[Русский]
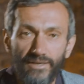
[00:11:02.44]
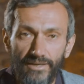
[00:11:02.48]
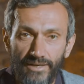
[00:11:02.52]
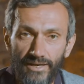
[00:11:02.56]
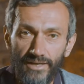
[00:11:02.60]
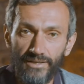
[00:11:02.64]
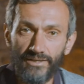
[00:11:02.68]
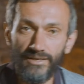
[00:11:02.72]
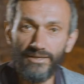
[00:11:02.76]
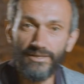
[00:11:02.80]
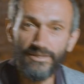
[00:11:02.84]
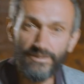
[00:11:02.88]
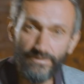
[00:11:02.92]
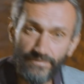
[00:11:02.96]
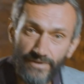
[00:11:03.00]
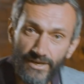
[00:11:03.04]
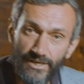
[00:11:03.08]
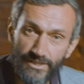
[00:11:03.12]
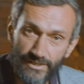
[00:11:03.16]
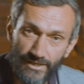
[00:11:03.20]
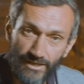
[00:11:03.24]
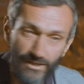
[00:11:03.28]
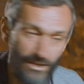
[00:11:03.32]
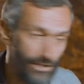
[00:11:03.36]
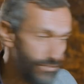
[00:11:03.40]
это
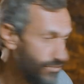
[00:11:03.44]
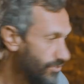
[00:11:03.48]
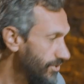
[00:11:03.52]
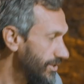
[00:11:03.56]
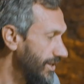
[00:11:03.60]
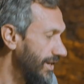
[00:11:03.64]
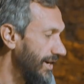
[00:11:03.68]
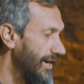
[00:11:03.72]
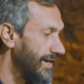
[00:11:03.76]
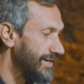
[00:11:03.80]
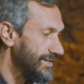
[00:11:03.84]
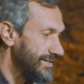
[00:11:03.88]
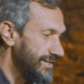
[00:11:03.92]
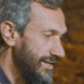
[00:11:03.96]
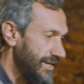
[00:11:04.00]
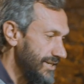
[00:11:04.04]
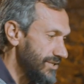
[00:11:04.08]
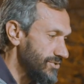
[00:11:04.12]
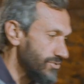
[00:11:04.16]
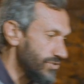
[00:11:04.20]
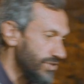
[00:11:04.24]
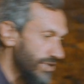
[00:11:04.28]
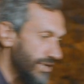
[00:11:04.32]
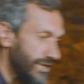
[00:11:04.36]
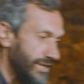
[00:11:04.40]
известно науке, а
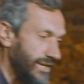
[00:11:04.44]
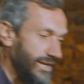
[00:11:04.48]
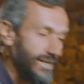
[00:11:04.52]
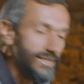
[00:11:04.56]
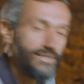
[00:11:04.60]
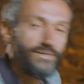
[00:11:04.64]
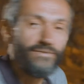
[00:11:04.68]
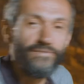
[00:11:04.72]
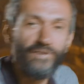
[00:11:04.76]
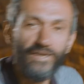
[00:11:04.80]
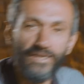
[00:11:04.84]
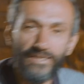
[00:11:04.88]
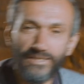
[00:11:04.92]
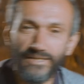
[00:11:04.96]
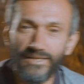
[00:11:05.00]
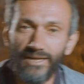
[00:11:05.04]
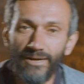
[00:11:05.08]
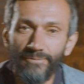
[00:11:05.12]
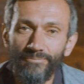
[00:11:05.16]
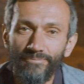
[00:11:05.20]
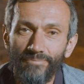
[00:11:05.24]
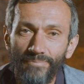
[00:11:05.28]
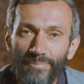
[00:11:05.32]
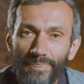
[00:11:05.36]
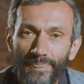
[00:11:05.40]
здесь уже
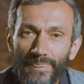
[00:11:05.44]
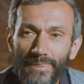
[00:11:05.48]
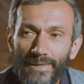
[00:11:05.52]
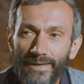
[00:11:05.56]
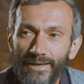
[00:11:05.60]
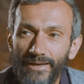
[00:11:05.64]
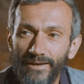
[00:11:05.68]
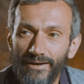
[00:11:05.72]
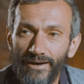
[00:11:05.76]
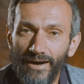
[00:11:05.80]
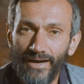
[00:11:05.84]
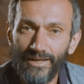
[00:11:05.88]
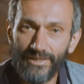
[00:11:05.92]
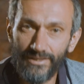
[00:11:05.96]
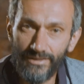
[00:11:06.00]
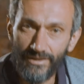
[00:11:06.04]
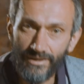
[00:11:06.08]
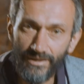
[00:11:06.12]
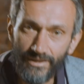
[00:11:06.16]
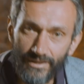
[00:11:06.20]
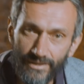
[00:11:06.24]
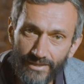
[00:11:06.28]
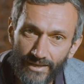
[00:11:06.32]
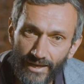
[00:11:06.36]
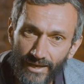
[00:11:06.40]
неизвестно.
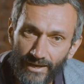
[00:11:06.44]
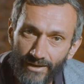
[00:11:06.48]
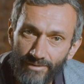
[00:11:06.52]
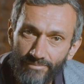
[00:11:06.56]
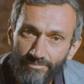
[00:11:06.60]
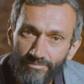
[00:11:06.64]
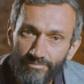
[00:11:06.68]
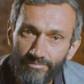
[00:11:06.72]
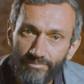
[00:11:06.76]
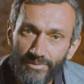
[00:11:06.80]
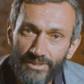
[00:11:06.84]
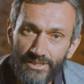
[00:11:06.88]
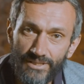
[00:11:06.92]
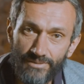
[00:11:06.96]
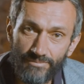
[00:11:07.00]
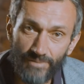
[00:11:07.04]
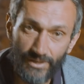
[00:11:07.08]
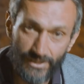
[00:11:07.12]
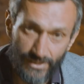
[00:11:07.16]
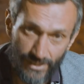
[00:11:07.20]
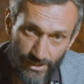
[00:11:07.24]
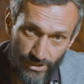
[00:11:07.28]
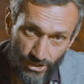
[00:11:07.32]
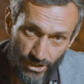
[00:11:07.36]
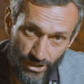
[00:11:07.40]
Открытая
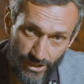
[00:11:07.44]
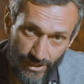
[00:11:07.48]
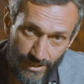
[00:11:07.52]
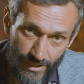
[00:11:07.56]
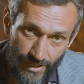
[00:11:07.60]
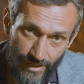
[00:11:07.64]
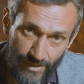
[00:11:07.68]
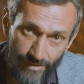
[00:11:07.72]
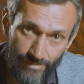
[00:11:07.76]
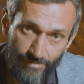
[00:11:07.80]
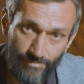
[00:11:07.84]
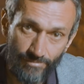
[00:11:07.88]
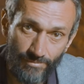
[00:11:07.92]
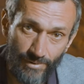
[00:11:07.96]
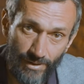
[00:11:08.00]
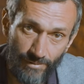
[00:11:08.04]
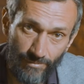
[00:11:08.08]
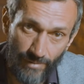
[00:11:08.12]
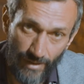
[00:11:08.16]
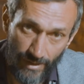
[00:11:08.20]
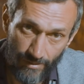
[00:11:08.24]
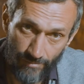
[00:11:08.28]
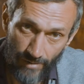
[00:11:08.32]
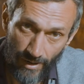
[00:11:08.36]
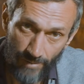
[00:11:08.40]
математическая
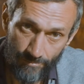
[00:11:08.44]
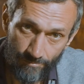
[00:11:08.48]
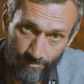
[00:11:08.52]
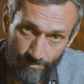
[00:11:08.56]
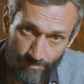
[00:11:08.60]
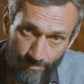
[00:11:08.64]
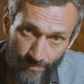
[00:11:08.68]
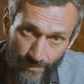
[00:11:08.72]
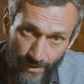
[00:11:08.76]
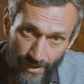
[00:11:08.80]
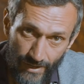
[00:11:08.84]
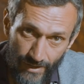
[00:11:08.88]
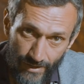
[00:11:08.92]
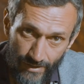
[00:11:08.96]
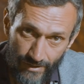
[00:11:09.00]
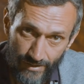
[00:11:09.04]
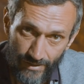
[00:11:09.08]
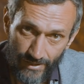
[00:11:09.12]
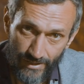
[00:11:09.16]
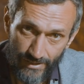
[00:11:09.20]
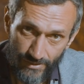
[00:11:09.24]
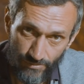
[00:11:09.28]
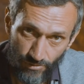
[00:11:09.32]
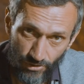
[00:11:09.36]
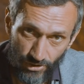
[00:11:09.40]
проблема.
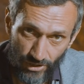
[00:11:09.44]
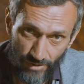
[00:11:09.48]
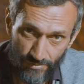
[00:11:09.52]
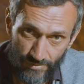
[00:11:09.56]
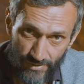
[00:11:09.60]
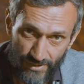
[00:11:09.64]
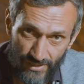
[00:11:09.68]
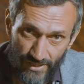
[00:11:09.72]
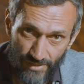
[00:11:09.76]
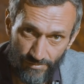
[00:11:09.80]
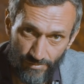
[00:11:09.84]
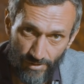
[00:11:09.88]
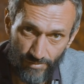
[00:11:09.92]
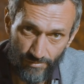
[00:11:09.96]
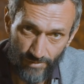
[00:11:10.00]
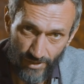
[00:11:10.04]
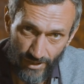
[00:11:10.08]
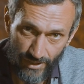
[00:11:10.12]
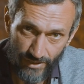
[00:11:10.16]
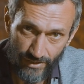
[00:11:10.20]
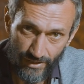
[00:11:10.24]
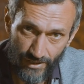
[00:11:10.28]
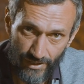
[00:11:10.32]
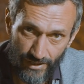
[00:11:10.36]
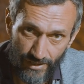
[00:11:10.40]
Рассмотрим
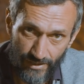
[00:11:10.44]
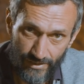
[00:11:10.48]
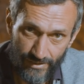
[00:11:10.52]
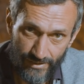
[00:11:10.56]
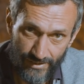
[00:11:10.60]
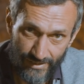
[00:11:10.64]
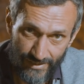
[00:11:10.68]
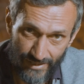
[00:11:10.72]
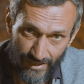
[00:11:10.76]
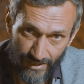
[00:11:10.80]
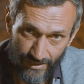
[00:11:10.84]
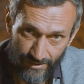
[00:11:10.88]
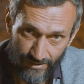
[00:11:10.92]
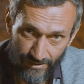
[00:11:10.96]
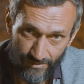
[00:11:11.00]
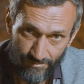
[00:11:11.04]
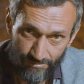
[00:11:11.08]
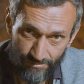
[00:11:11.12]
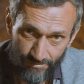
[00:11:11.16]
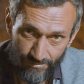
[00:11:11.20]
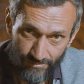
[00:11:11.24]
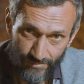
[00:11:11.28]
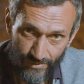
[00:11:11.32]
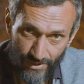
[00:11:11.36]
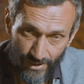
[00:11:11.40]
семимерный сет,
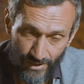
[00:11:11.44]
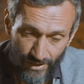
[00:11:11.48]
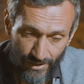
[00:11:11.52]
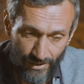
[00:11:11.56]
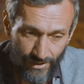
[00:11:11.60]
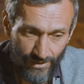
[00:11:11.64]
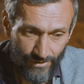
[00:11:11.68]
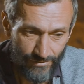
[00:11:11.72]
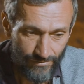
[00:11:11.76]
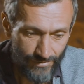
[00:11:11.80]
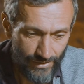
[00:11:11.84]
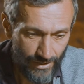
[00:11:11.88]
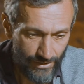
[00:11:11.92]
в